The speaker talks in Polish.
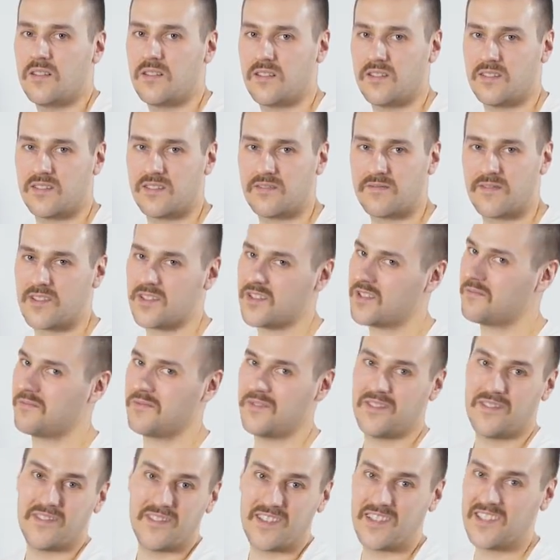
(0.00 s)
e,
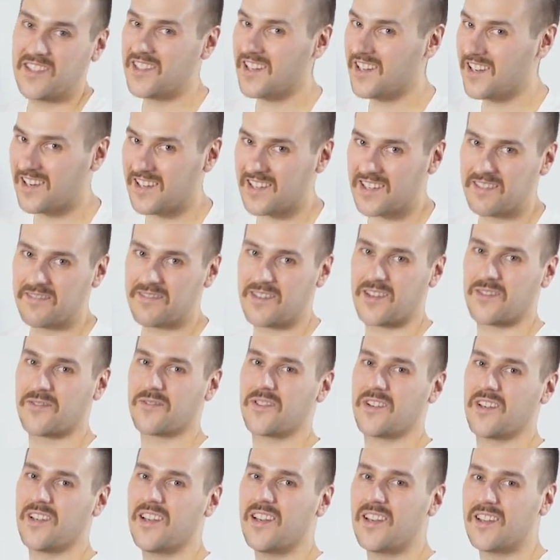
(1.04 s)
stwarzamy idealne
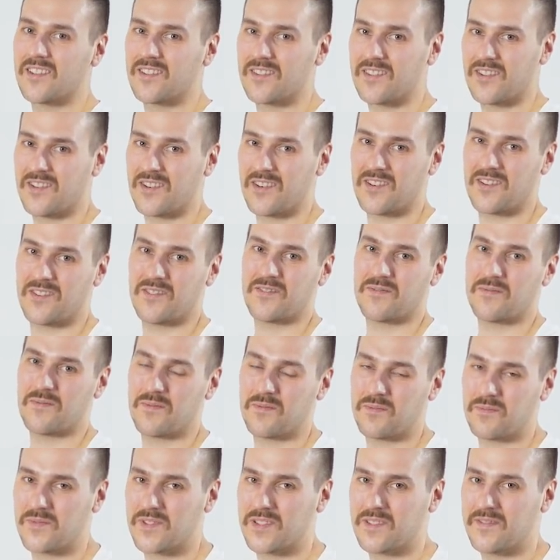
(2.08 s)
warunki do
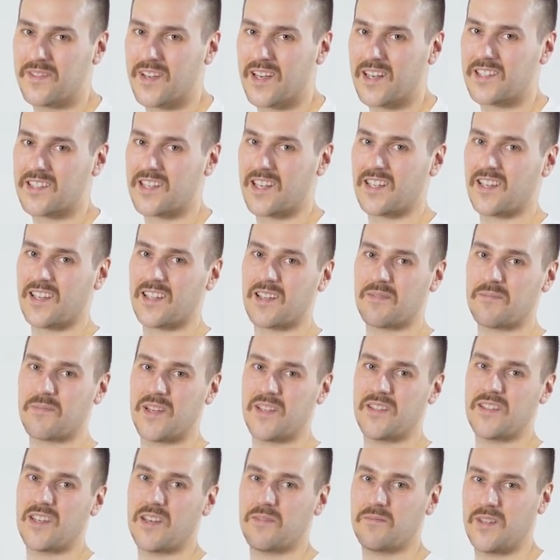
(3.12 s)
zwiększania
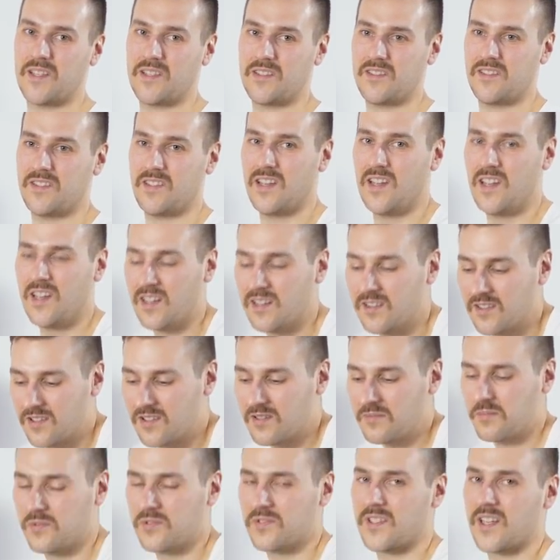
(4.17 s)
napięcia mięśni. No
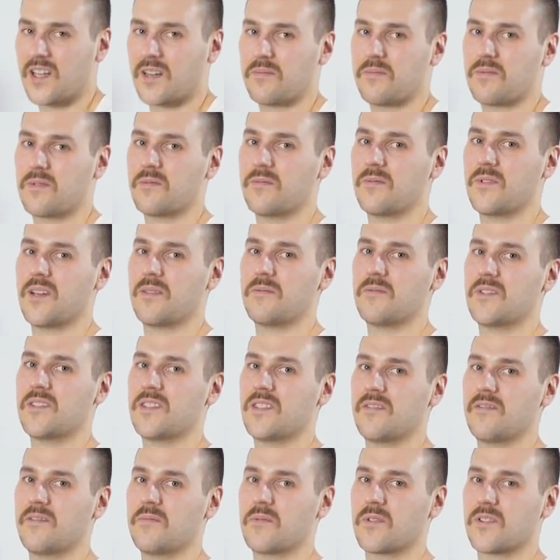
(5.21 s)
i później jak próbujemy
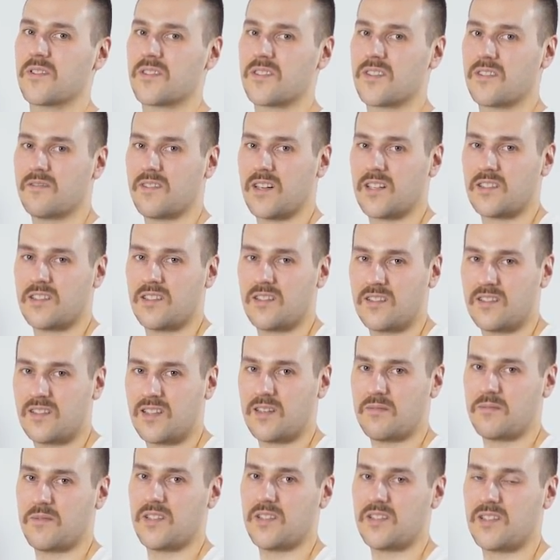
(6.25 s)
się wyprostować,
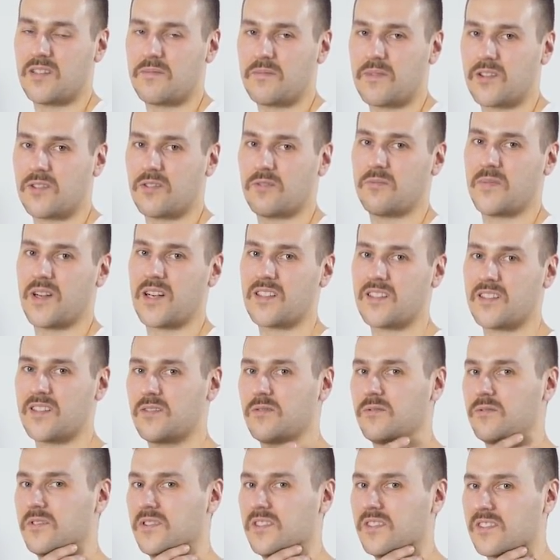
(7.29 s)
te mięśnie będą bardziej
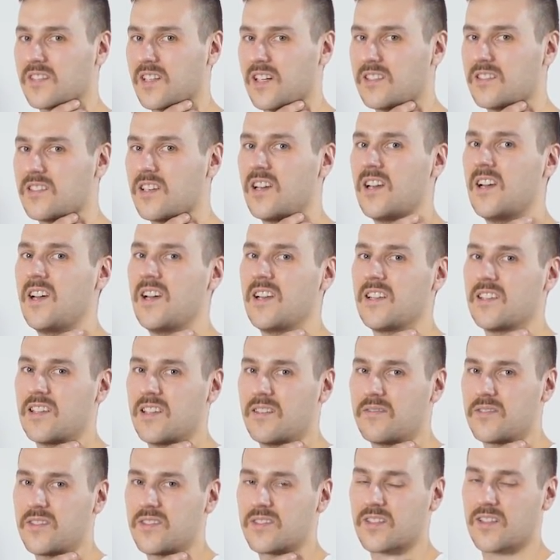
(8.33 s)
uciskać
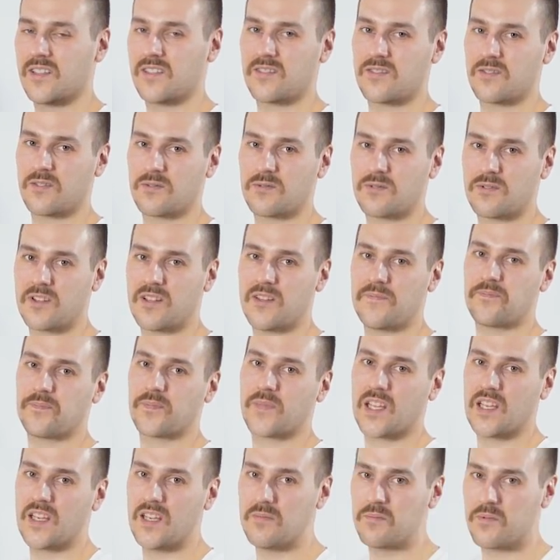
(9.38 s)
te wszystkie struktury
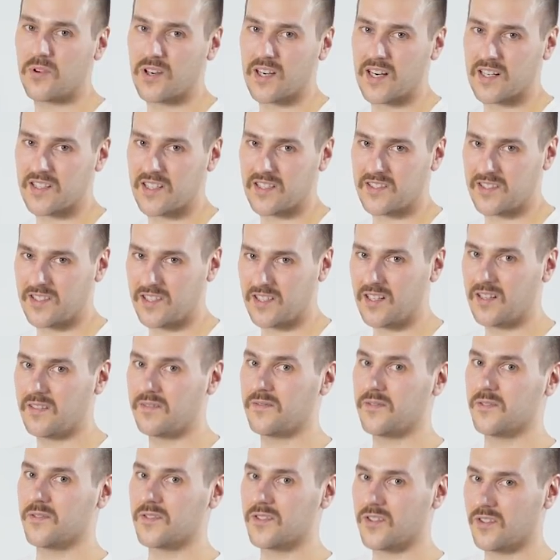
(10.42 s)
i pogarszać ich
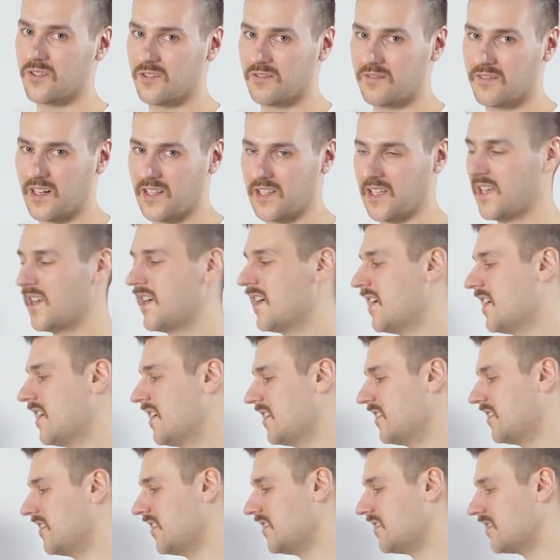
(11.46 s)
funkcjonowanie.
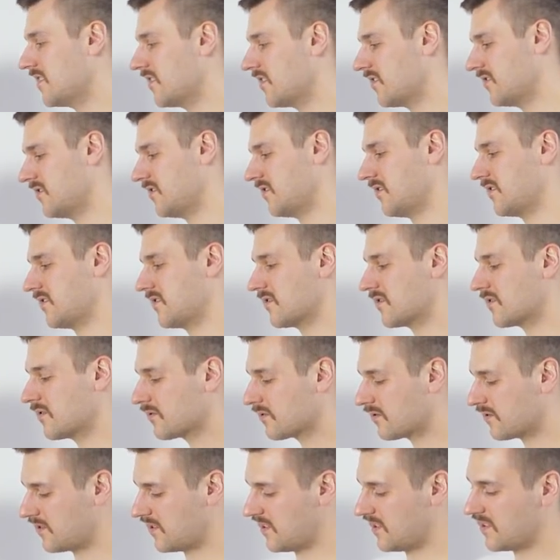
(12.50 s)
Jeśli chodzi o
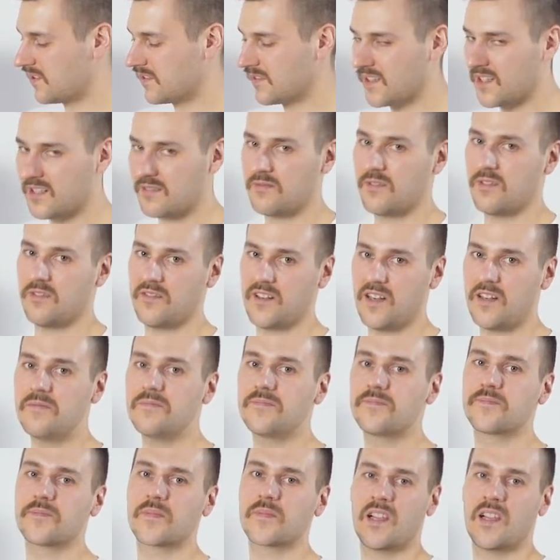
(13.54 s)
struktury nerwowe,
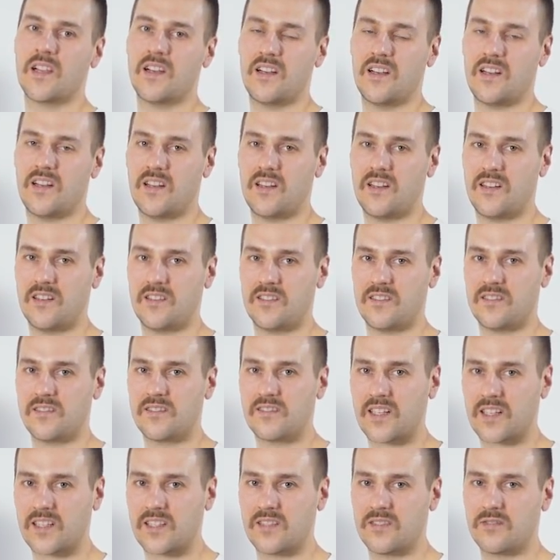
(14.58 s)
e,
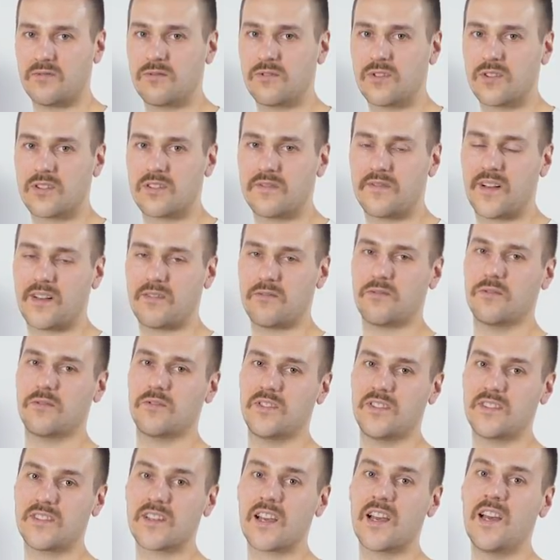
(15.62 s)
taki długotrwały
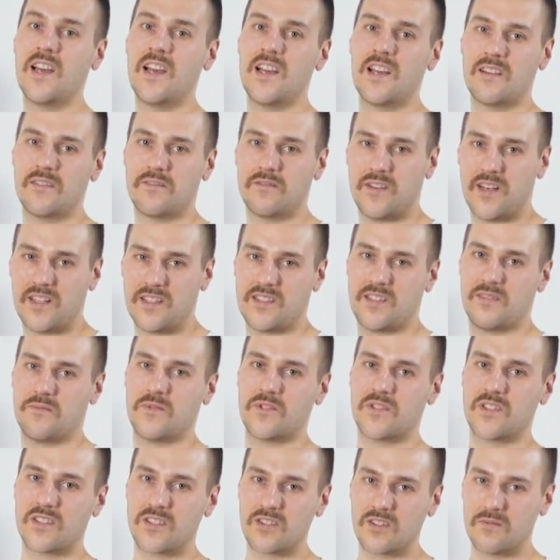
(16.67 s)
ucisk właśnie
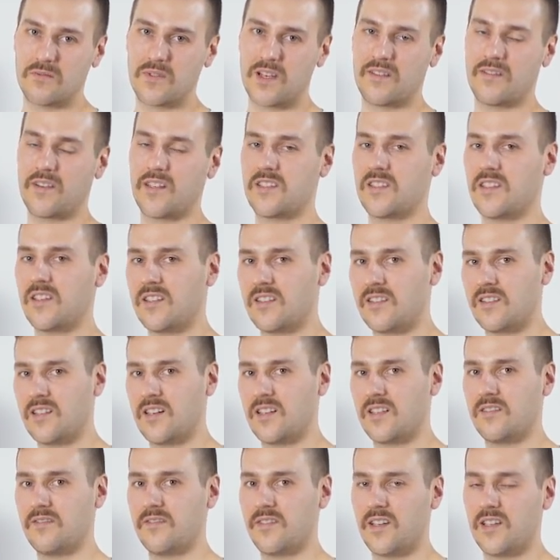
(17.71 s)
może się objawiać
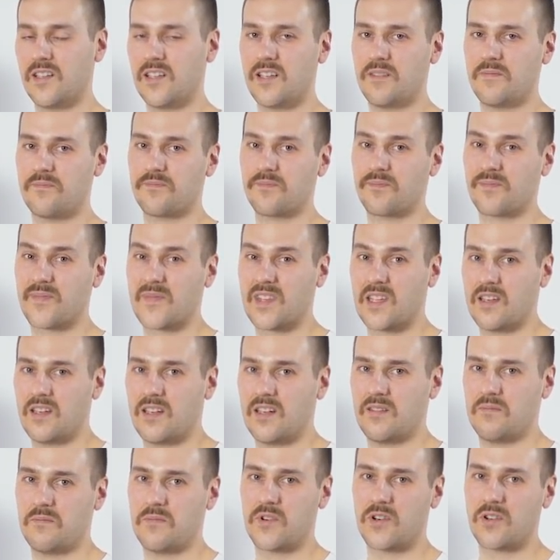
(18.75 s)
drętwieniem,
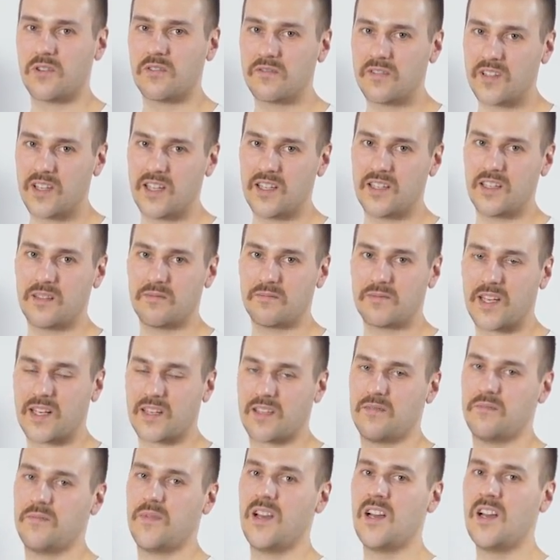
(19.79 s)
e, mrowieniem,
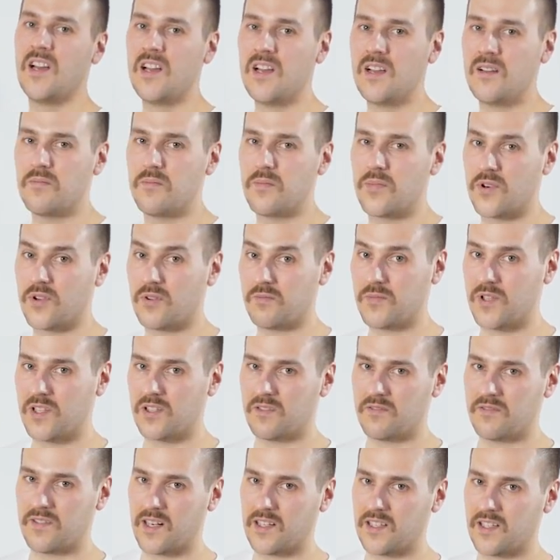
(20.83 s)
takim
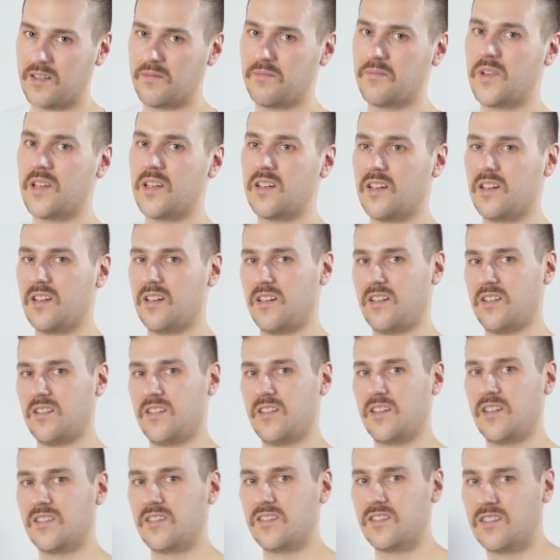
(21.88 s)
promieniowaniem. E,
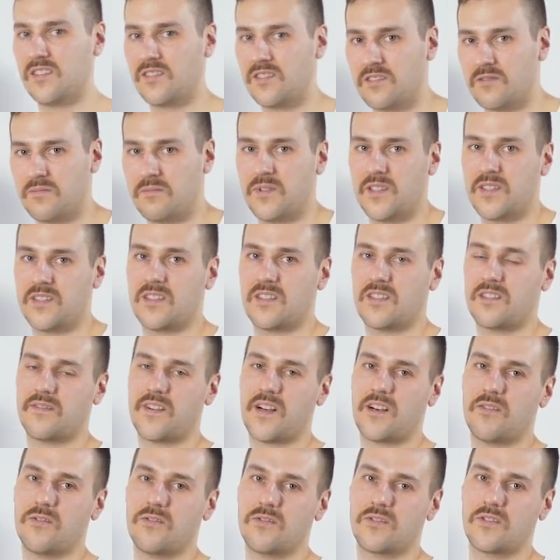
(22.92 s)
jeśli to będzie
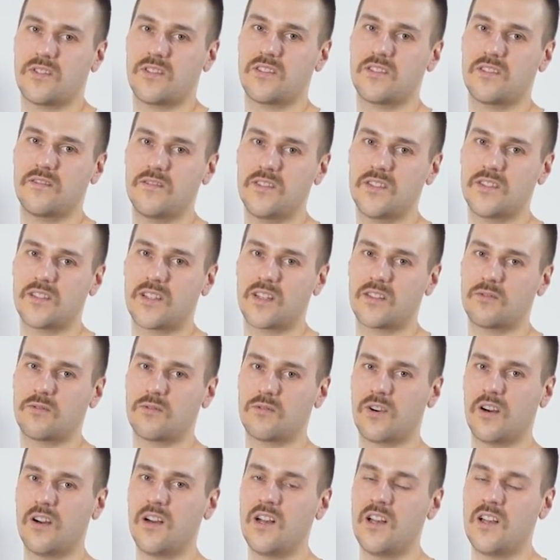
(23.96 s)
trwało już rzeczywiście
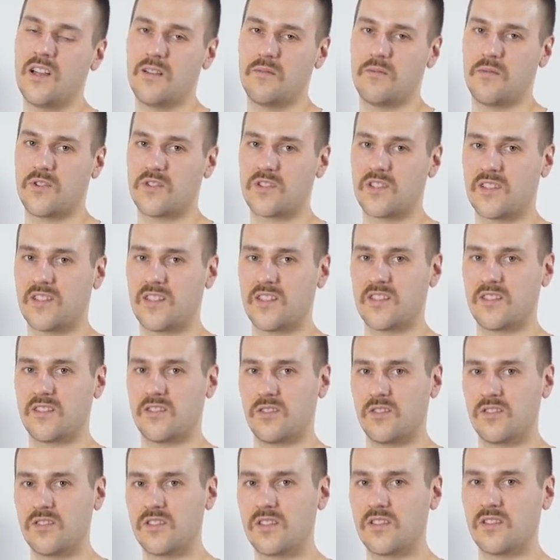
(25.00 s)
długo, może też
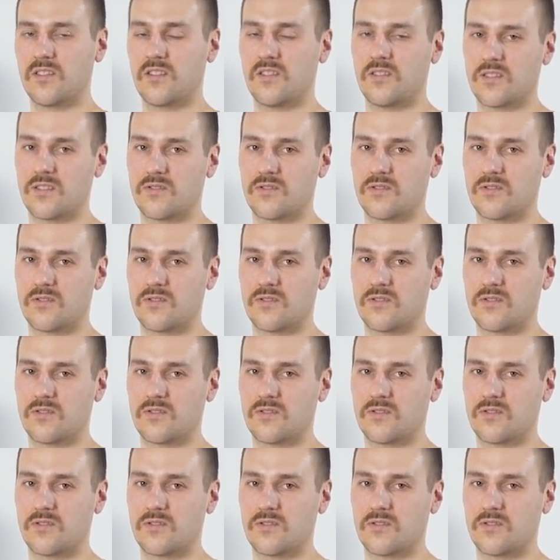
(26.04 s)
dojść do